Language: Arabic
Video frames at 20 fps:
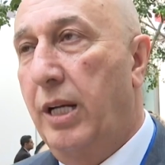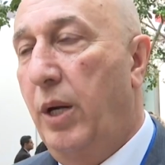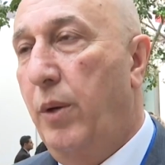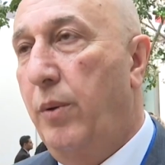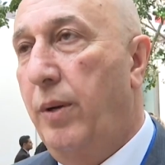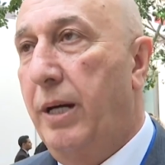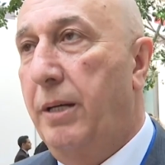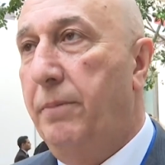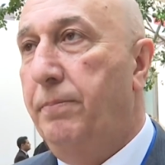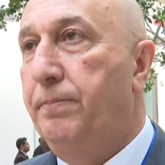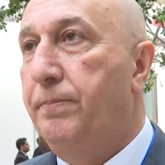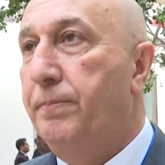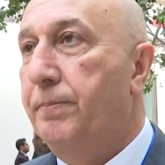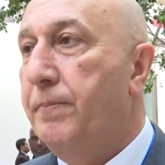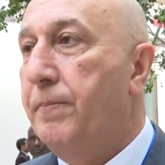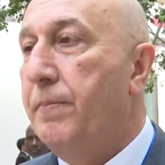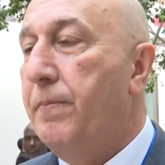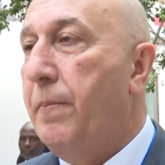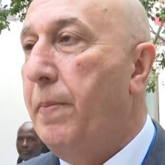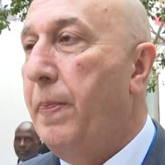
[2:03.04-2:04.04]
نحو
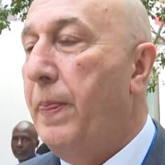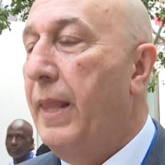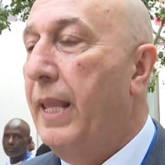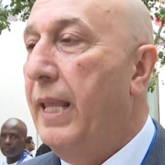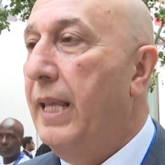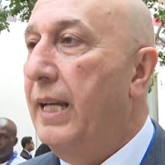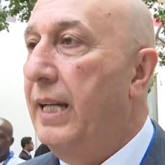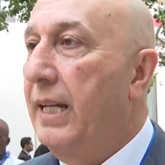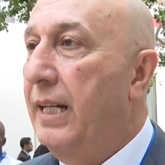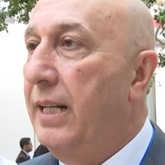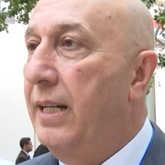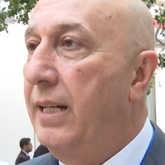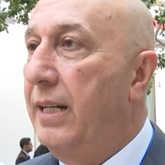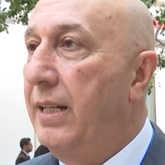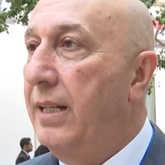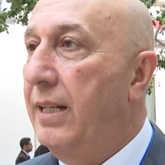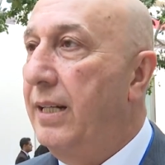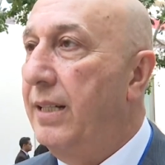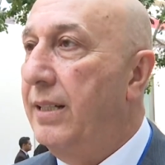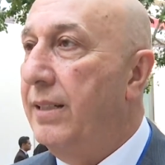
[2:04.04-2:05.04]

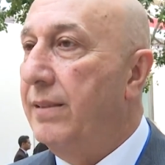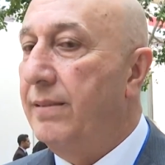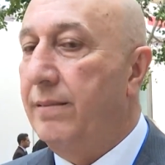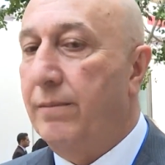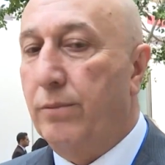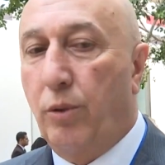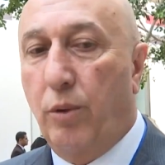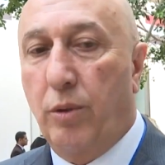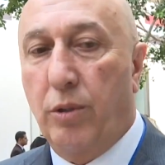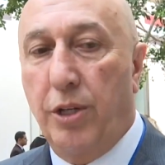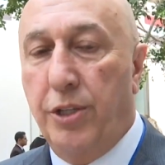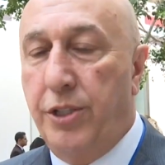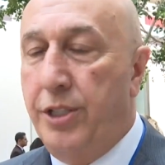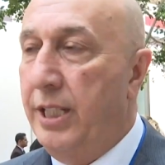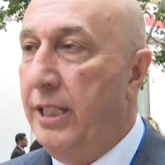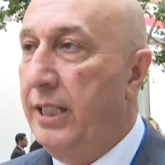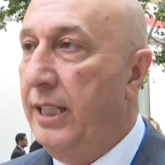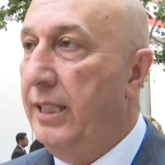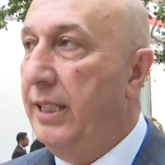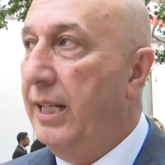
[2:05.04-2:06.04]
الطرق
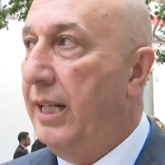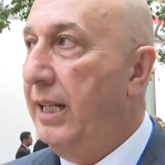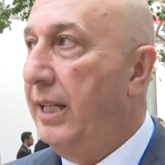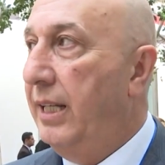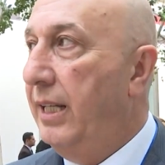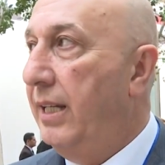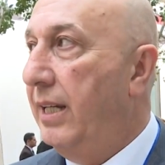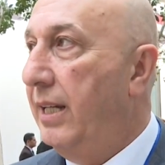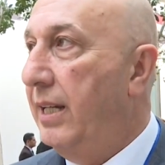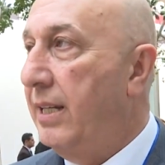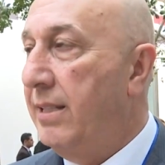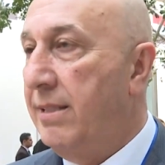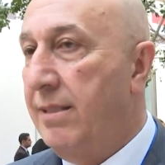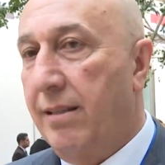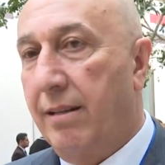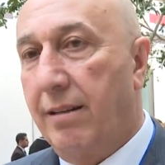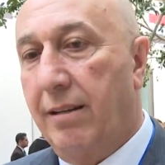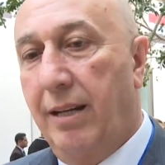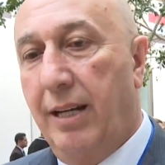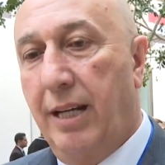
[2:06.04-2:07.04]
الجديدة
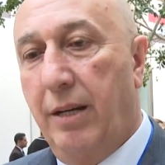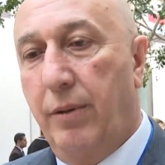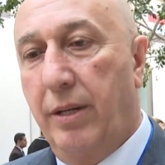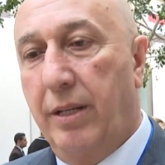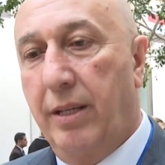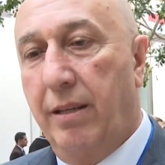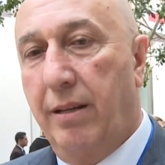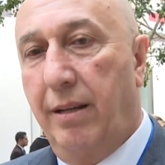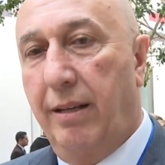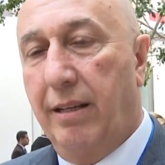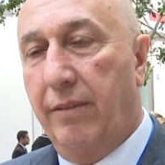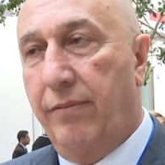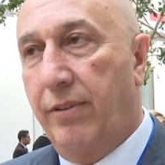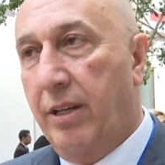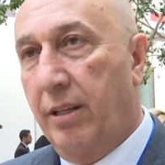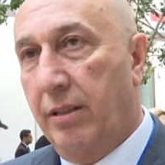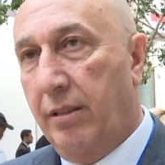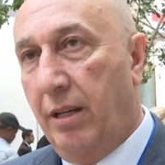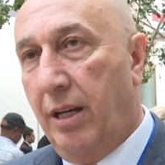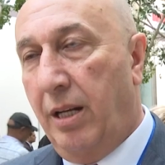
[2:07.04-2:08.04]
للزراعة وكذلك في
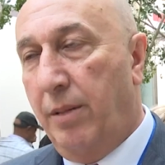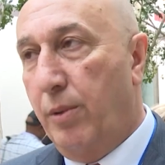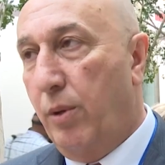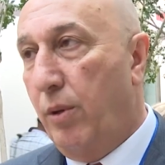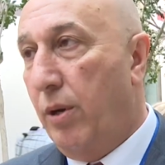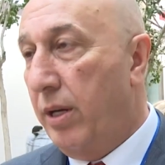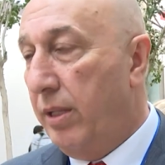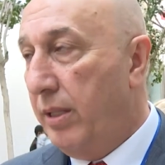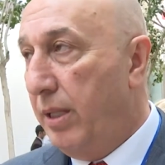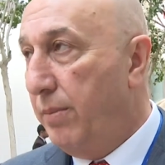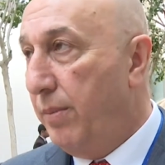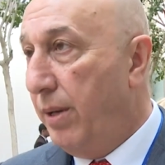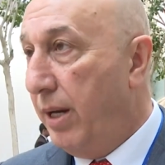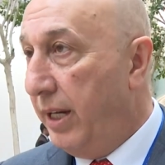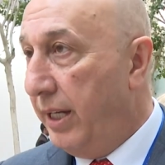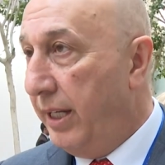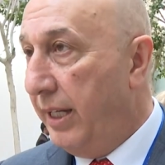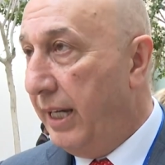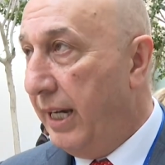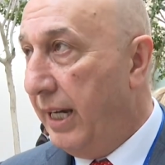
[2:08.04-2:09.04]
قطاع الموارد
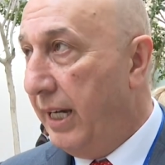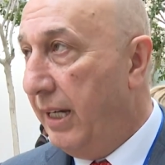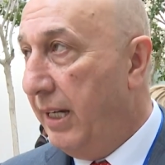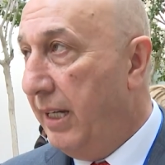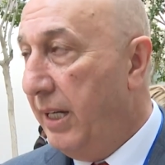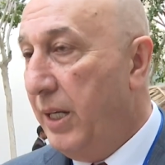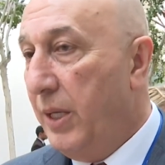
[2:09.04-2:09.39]
المائية